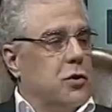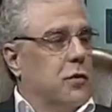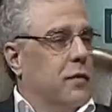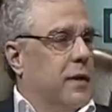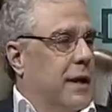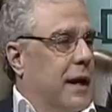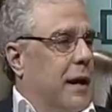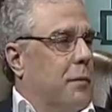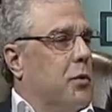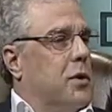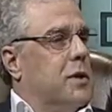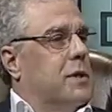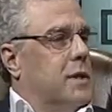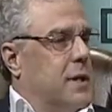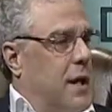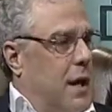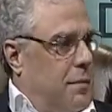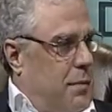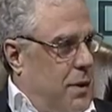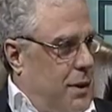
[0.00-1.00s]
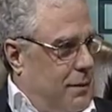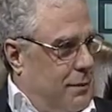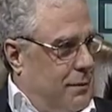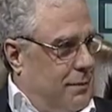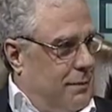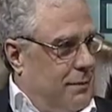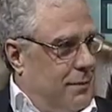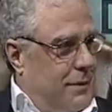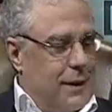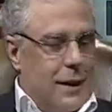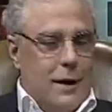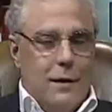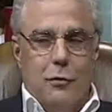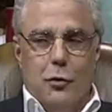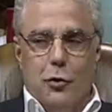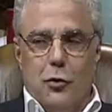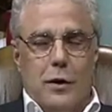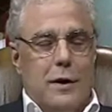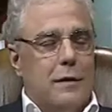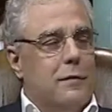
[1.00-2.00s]
vedremo insieme delle
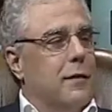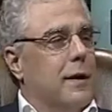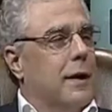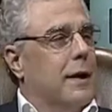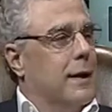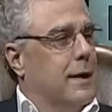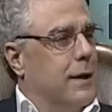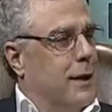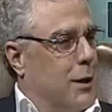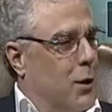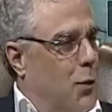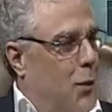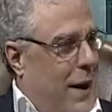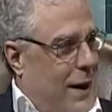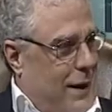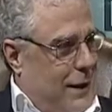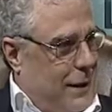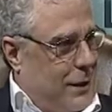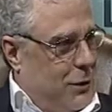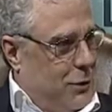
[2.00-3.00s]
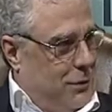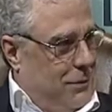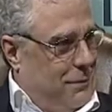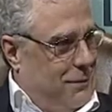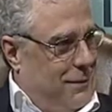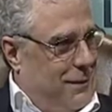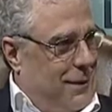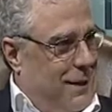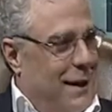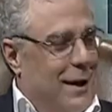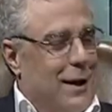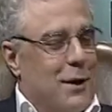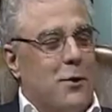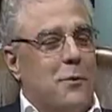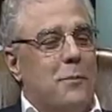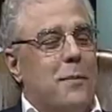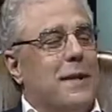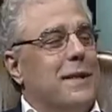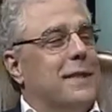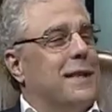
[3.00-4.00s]
fotografie che ti riguardano e le
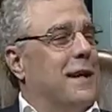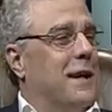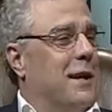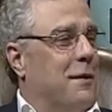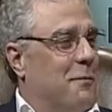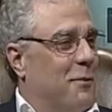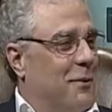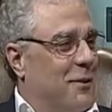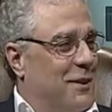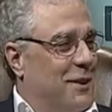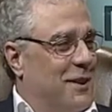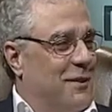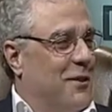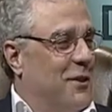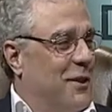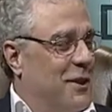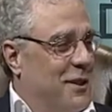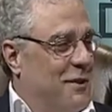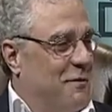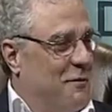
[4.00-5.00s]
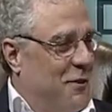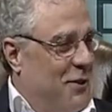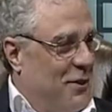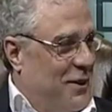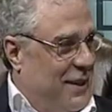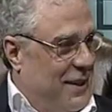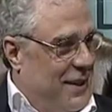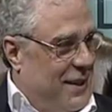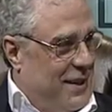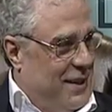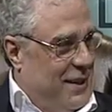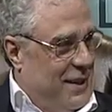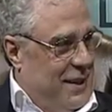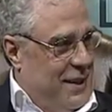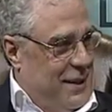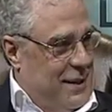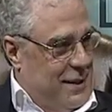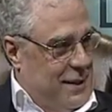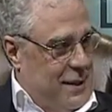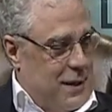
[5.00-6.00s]
commenteremo di volta in volta
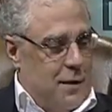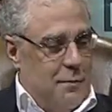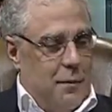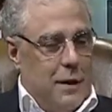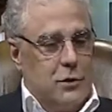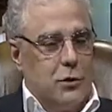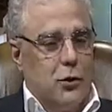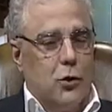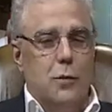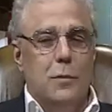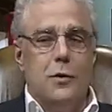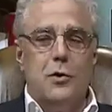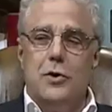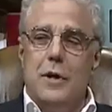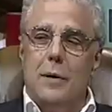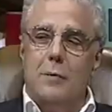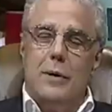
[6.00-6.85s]
insieme. Adesso cominciamo